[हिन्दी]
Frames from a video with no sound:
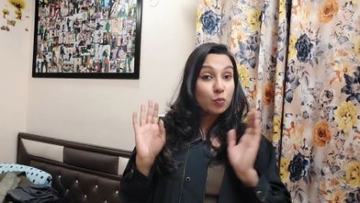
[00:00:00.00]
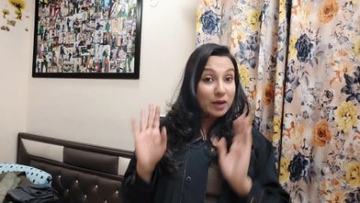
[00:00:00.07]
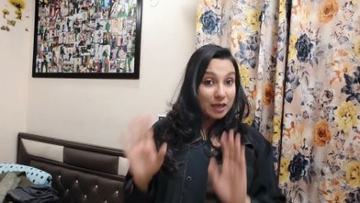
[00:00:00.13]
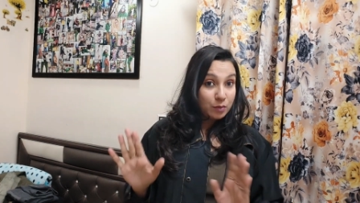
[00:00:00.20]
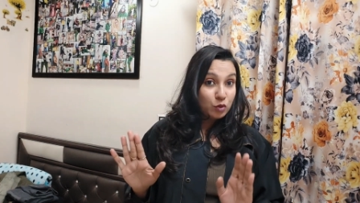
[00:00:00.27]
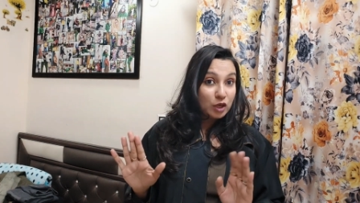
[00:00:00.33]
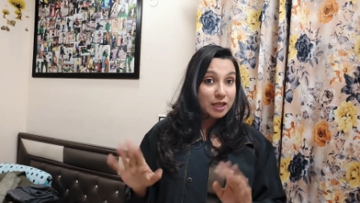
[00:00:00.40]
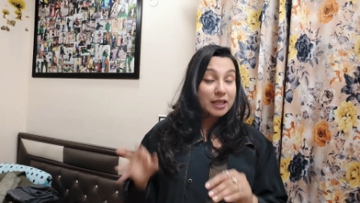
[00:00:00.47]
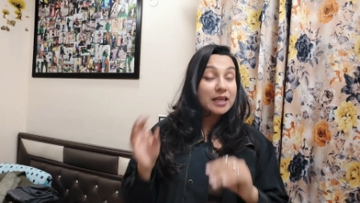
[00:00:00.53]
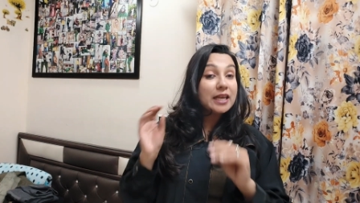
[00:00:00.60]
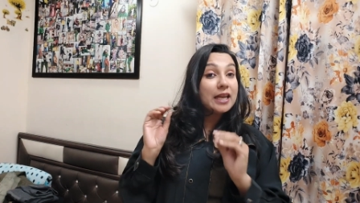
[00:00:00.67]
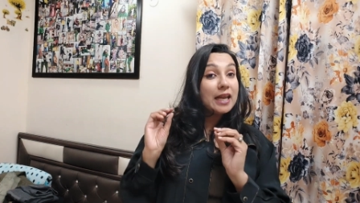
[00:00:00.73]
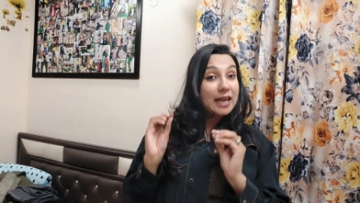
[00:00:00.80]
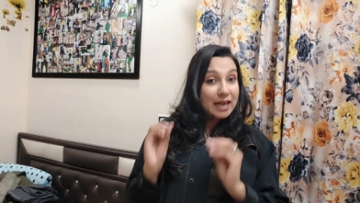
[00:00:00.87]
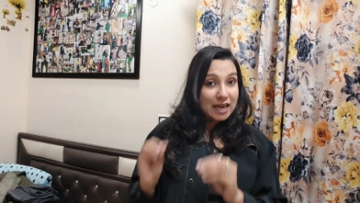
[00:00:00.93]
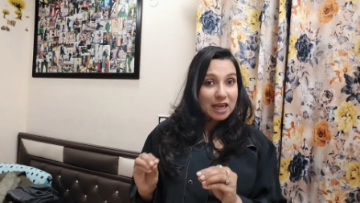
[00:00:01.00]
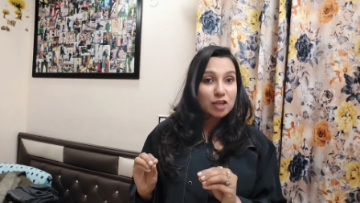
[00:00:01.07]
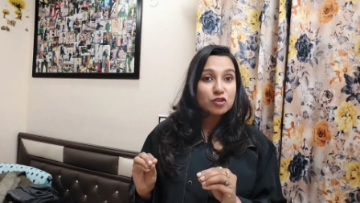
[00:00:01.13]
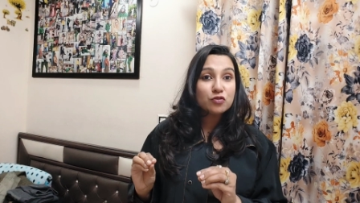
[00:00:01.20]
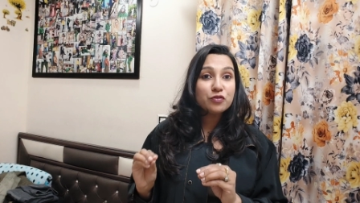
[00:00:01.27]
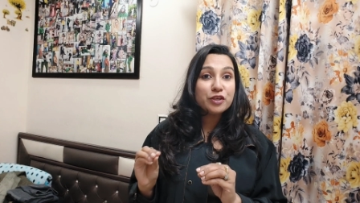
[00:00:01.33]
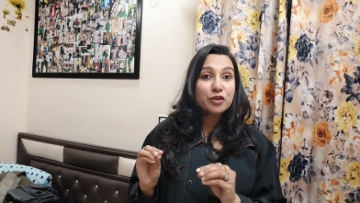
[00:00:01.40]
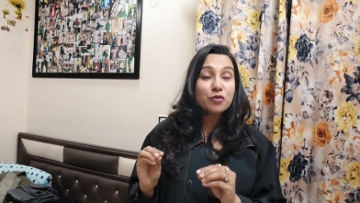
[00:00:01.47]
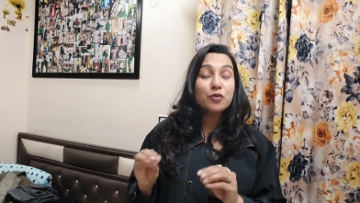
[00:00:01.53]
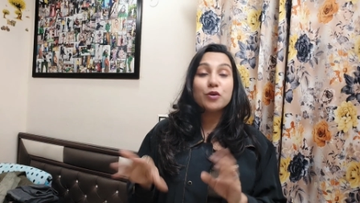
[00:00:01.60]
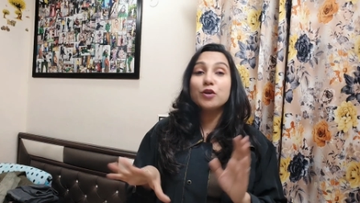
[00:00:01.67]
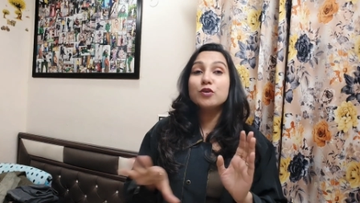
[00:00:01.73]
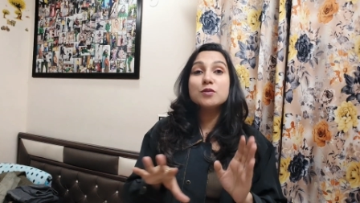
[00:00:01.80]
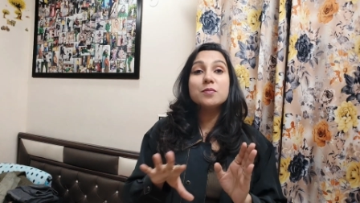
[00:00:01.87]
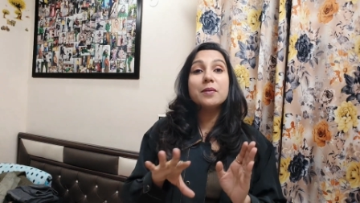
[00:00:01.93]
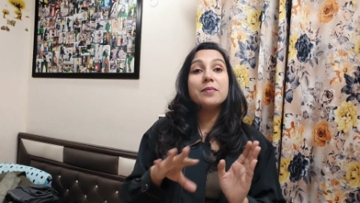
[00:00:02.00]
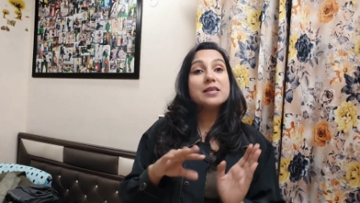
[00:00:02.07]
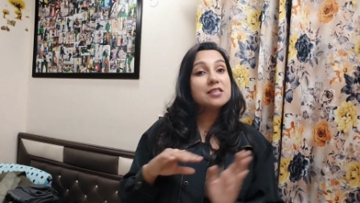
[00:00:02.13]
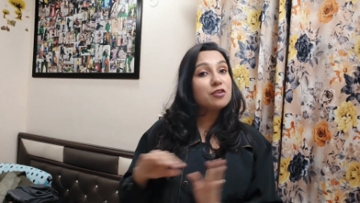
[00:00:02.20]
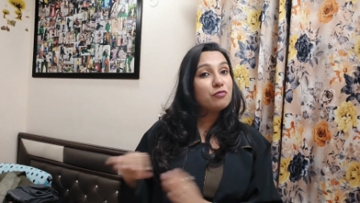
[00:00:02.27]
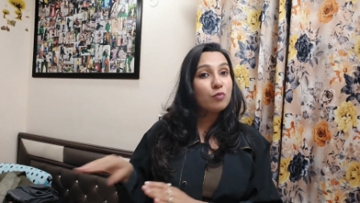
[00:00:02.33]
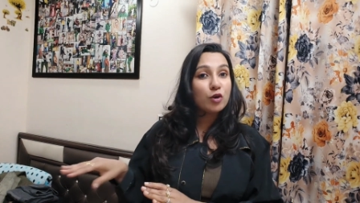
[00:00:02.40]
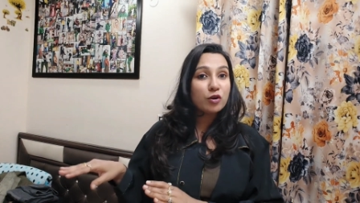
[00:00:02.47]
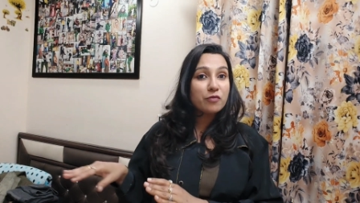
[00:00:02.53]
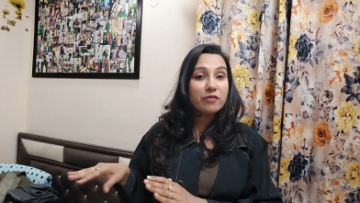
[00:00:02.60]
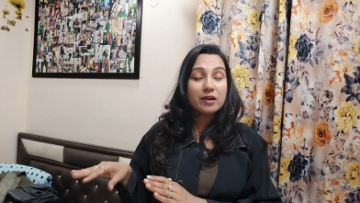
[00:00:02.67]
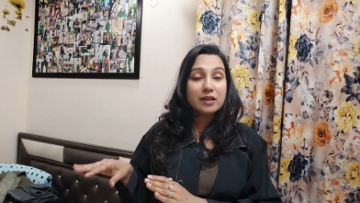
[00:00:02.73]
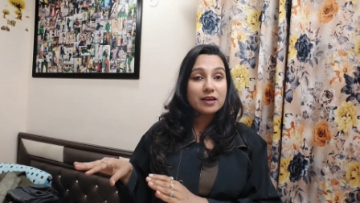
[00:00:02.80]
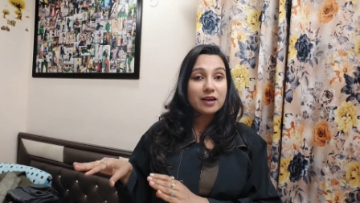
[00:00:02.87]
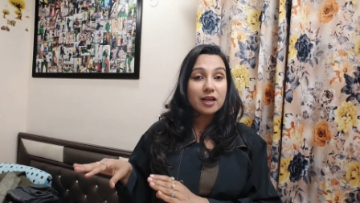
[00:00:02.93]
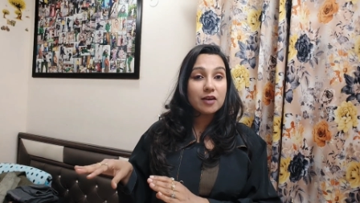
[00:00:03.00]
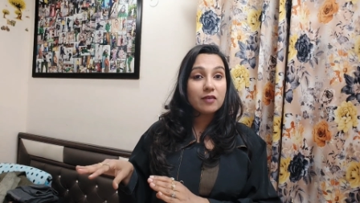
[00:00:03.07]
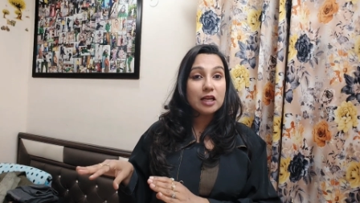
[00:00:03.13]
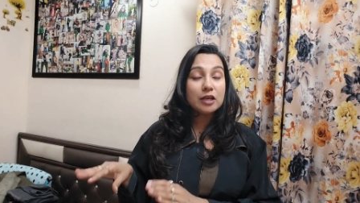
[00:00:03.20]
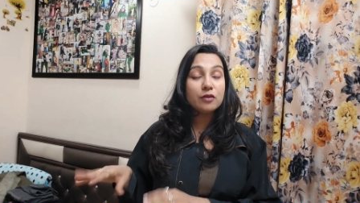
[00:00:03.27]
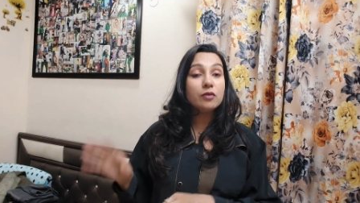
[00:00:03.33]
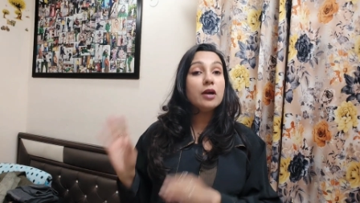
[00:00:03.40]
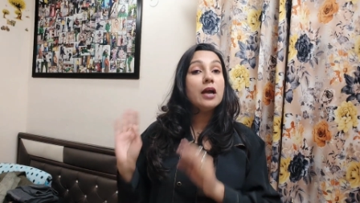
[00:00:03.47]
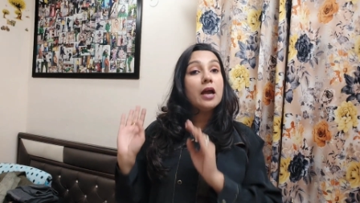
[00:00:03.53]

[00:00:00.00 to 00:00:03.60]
मैंने बोला था कि एक जो वीडियो होगी उसमें मैं सिर्फ बॉटम वेयर दिखाने वाली हूँ